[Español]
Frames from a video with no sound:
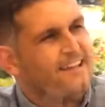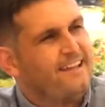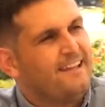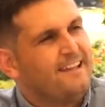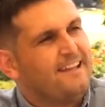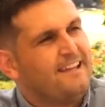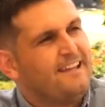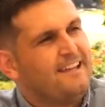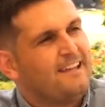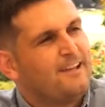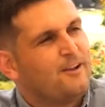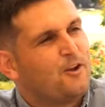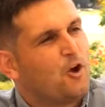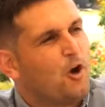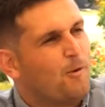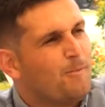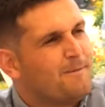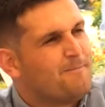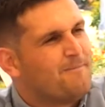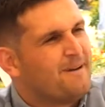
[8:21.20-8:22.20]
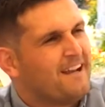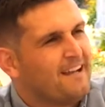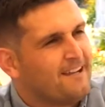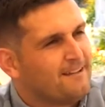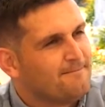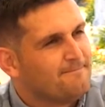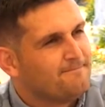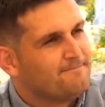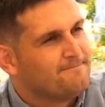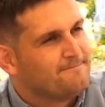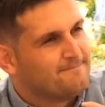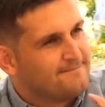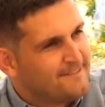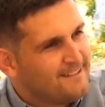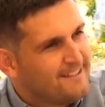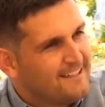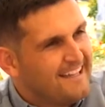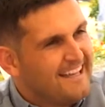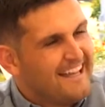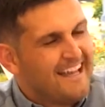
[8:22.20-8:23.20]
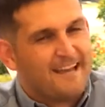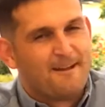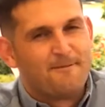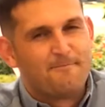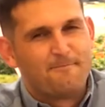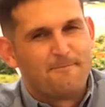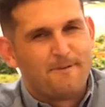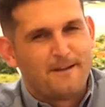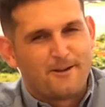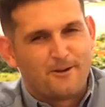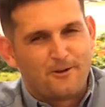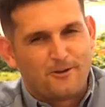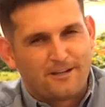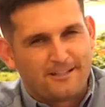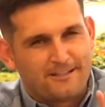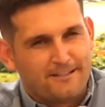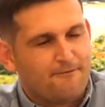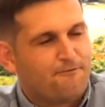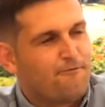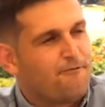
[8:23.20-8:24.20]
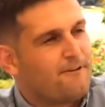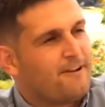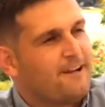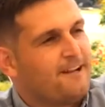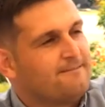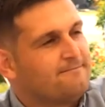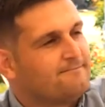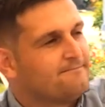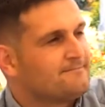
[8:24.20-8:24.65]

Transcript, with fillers: y comes mal, pero los que están fuera